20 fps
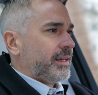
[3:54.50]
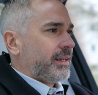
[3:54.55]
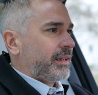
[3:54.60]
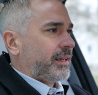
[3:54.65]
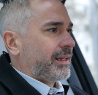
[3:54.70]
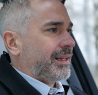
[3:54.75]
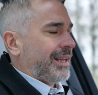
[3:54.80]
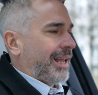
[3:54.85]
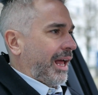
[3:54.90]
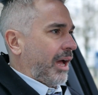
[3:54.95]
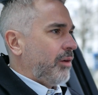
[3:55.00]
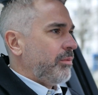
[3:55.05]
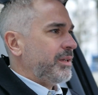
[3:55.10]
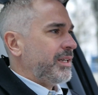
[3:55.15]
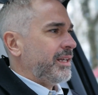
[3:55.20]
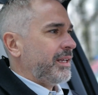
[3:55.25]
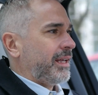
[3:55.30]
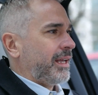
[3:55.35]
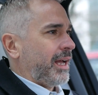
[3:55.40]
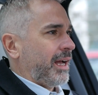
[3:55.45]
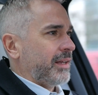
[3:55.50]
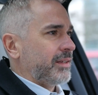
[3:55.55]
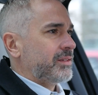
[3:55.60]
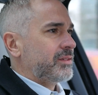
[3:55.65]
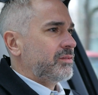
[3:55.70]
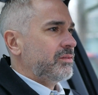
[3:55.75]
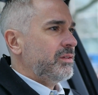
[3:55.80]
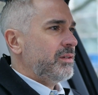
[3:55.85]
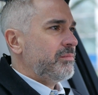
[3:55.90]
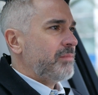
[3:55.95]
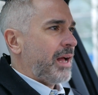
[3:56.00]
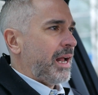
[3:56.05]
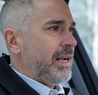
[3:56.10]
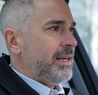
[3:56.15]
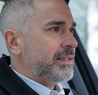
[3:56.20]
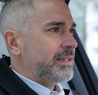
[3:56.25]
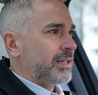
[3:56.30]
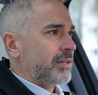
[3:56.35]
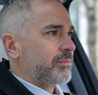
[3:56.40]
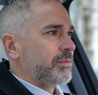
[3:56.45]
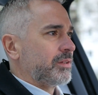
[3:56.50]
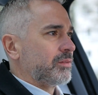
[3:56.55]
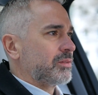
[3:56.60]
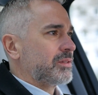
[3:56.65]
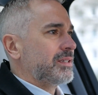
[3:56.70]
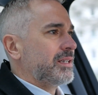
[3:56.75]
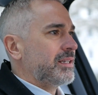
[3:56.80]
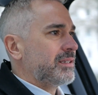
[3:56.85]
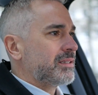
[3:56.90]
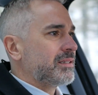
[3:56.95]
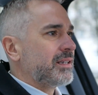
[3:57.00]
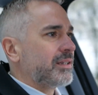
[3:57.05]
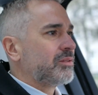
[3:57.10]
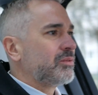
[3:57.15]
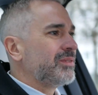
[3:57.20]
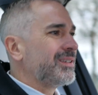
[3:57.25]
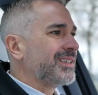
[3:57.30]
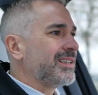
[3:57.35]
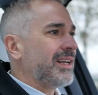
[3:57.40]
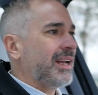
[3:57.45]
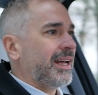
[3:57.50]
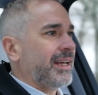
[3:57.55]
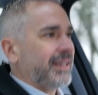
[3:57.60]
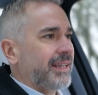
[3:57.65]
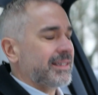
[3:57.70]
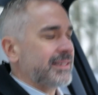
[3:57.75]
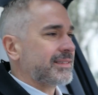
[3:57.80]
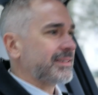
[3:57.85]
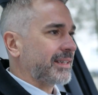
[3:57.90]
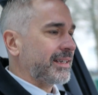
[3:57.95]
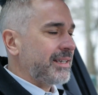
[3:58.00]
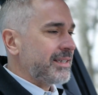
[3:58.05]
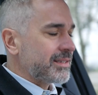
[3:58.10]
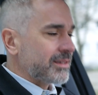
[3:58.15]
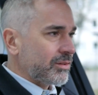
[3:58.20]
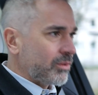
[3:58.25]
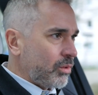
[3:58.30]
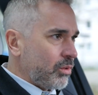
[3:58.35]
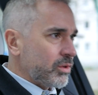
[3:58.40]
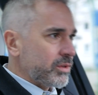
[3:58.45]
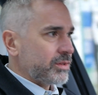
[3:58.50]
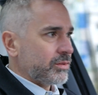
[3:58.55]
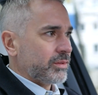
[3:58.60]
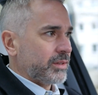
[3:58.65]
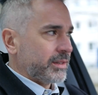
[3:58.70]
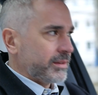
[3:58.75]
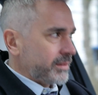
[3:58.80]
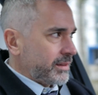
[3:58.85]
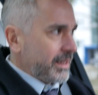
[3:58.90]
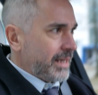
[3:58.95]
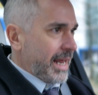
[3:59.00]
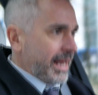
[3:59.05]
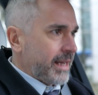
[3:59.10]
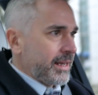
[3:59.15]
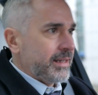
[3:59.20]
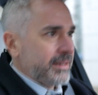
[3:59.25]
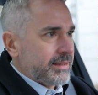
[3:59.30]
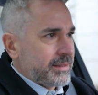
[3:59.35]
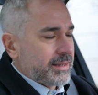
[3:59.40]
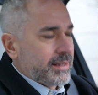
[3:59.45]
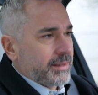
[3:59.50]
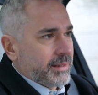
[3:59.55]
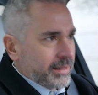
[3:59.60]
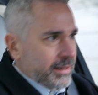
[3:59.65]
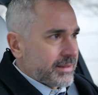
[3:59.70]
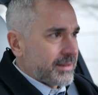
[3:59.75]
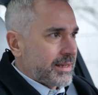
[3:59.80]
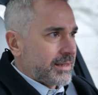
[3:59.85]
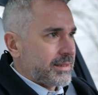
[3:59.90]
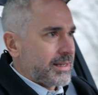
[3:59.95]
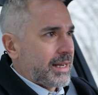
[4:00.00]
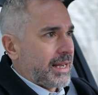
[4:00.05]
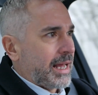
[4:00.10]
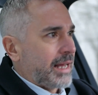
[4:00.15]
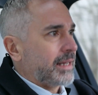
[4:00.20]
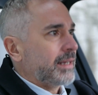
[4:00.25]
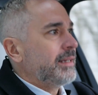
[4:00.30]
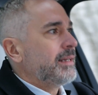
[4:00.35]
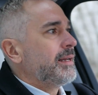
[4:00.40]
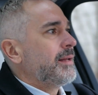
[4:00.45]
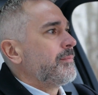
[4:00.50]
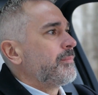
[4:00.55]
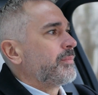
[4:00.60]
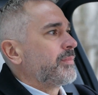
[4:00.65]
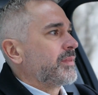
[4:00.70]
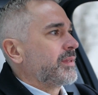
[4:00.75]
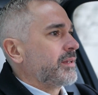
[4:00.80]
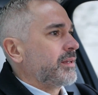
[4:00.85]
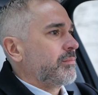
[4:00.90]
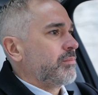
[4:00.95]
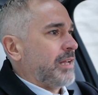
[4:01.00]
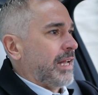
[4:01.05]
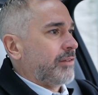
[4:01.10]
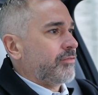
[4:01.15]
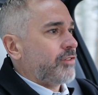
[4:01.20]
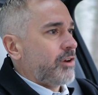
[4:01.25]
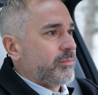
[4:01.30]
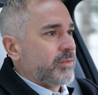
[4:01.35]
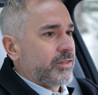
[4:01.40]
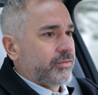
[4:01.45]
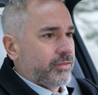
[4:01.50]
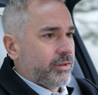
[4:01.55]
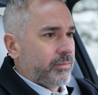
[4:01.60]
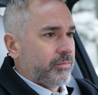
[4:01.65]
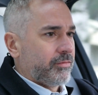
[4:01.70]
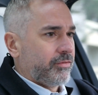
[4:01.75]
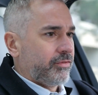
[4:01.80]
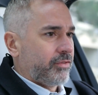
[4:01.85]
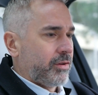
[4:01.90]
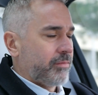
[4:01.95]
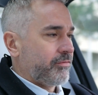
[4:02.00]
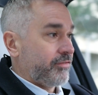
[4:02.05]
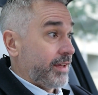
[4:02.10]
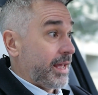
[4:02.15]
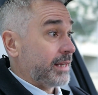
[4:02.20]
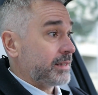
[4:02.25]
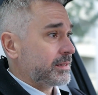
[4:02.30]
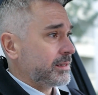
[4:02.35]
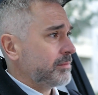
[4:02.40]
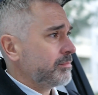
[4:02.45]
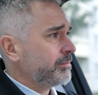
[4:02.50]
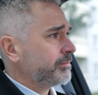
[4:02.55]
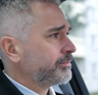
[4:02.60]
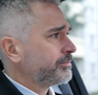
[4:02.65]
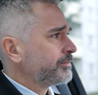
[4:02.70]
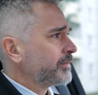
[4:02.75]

Ich glaube, den kannst du im Alltag benutzen. Es ist natürlich klar, er ist riesengroß oder die Länge ist ja er ist sehr, sehr lang die Plattform ist vom, vom Phantom.